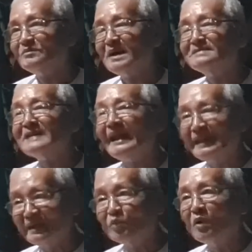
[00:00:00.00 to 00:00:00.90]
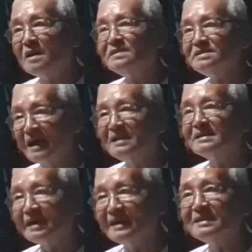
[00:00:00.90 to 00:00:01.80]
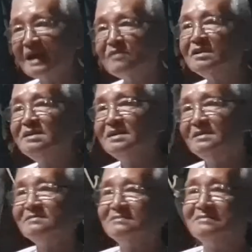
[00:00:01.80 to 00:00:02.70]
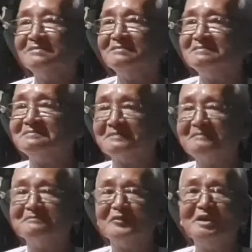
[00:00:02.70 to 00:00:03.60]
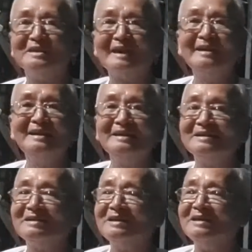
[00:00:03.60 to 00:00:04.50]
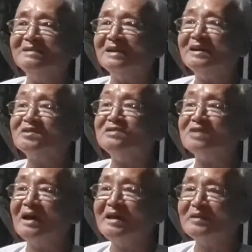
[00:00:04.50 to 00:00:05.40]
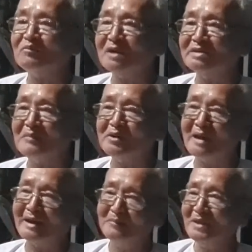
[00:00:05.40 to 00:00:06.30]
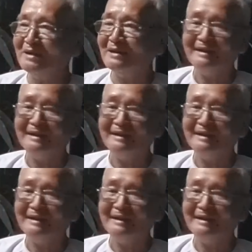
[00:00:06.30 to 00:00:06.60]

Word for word: mà đành quên nhân nghĩa đạo lý vì thấy những cái tinh tế trong cái tám điều răn cấm chứ